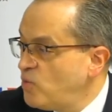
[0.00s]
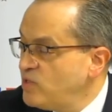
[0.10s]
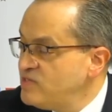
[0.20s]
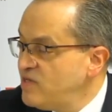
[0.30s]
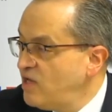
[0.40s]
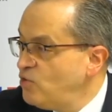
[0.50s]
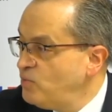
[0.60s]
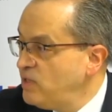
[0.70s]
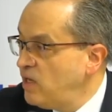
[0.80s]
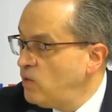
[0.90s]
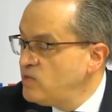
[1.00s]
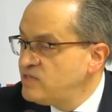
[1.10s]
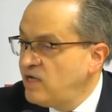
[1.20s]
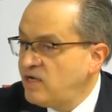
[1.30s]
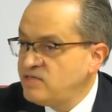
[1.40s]
como bien se ha denominado
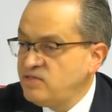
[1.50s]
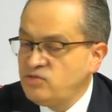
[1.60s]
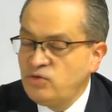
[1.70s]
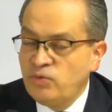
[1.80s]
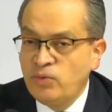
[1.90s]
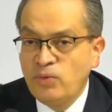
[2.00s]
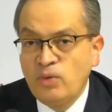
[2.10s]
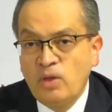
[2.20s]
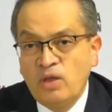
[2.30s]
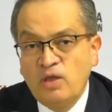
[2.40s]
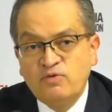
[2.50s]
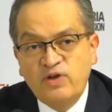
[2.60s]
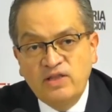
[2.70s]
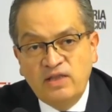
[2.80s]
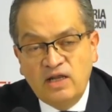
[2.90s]
este ejercicio,
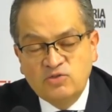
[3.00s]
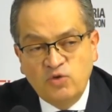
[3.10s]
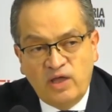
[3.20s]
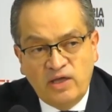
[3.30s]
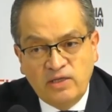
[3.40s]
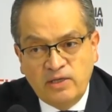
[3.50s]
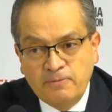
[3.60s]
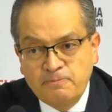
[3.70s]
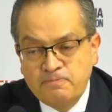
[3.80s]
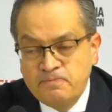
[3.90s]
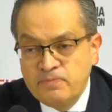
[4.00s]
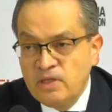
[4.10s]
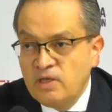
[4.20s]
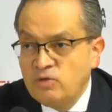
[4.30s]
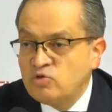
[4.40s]
frente a la ciudadanía.
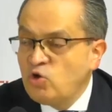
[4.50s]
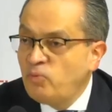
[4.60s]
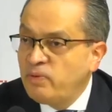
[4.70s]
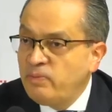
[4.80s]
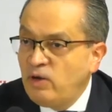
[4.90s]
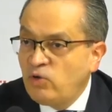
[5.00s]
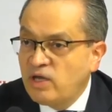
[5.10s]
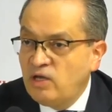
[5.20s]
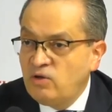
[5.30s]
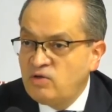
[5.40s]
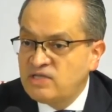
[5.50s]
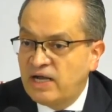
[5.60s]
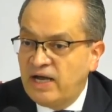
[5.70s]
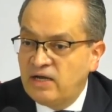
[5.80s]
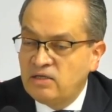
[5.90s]
Yo eso lo primero que quiero
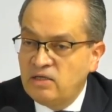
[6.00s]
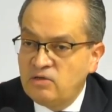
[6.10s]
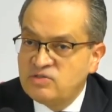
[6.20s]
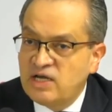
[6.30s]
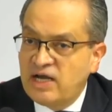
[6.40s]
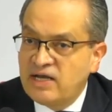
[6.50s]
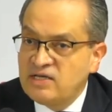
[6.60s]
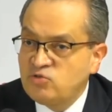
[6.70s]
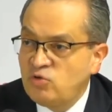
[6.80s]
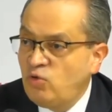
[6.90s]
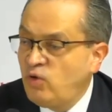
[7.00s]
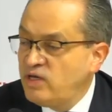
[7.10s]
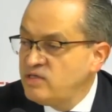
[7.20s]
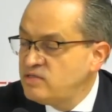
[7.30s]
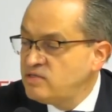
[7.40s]
destacar. Quiero destacar que esto no
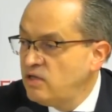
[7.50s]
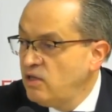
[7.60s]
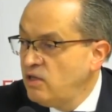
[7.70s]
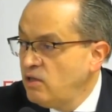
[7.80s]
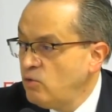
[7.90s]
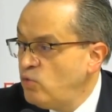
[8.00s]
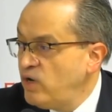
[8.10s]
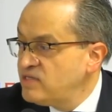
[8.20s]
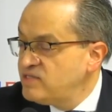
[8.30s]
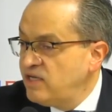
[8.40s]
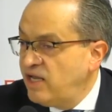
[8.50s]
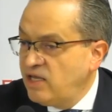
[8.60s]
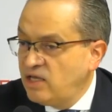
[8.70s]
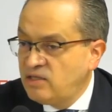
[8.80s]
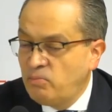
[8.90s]
es una
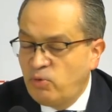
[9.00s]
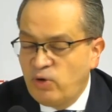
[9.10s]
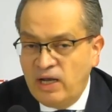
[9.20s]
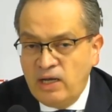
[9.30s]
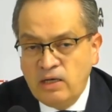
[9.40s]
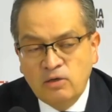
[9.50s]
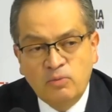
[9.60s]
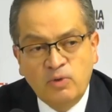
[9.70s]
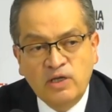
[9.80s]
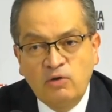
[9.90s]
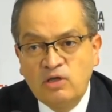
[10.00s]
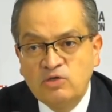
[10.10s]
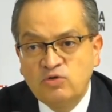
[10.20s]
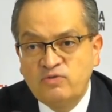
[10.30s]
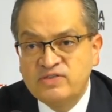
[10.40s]
sinergia temporal, como aquí lo ha
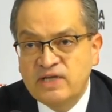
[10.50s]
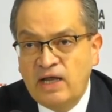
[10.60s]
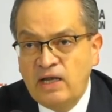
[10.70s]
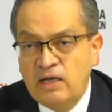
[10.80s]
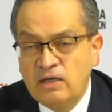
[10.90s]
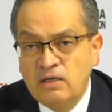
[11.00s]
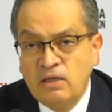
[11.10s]
dicho el fiscal.